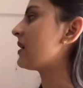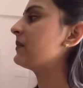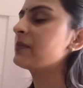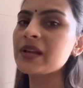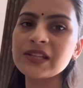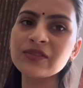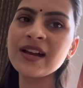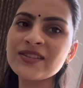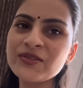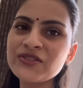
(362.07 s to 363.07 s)
काम निपटा लेती
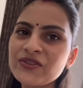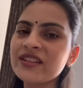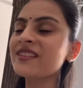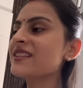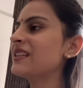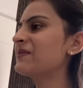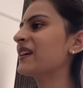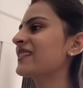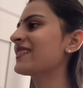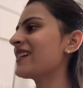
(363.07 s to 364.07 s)
हूँ आज सोच रहा हूँ कि इतनी जल्दी
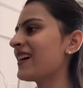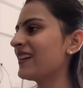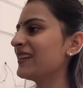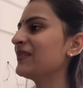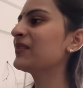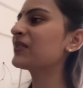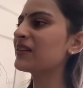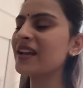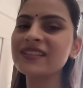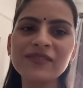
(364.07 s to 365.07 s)
मैं कैसे नहा ली हूँ तो
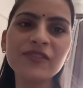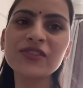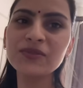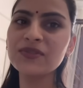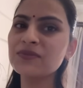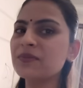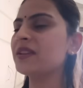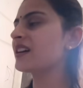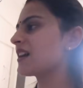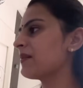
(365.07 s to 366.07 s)
आज धनवी ने सुबह सुबह
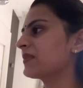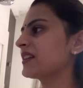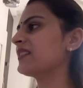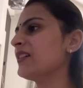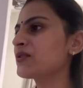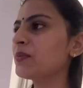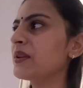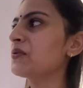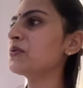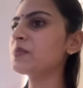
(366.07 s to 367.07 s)
मेरा काम कर दिया उसको
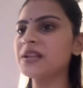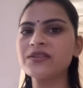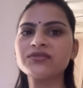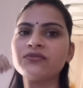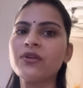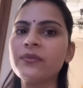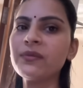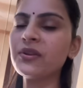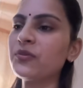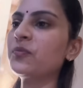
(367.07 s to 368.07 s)
मैंने दूध पिलाया उसने
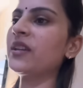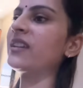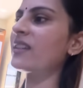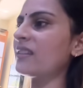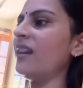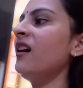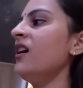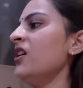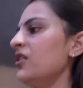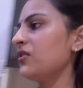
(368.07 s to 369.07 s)
वॉमिट मेरे ऊपर ही कर दिया
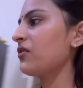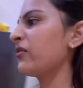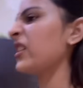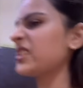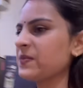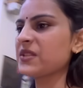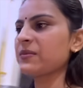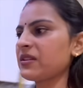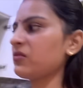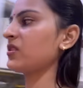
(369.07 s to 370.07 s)
तो फिर जीप
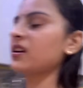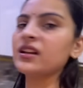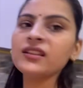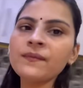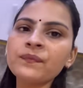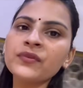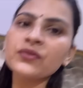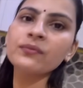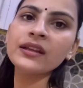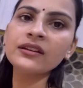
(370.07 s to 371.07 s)
सा मन हो रखा था
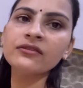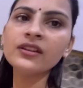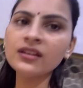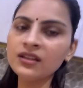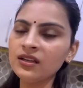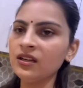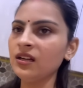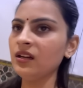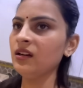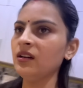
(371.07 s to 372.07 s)
तो मैंने फिर
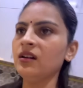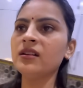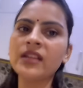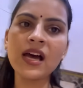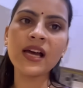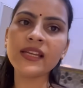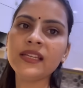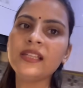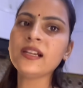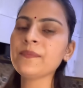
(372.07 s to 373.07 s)
नहा ही
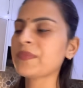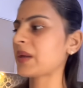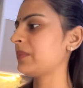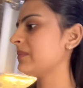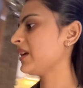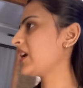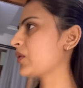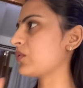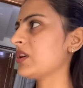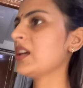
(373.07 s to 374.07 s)
लिया अभी मैं एक
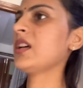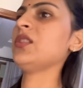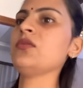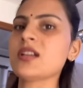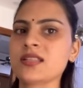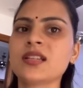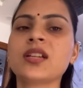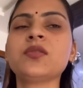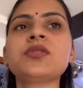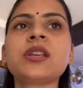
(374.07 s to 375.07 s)
रोटी खाती हूँ नाश्ता
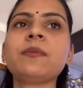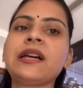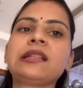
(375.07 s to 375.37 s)
करती हूँ उसके बाद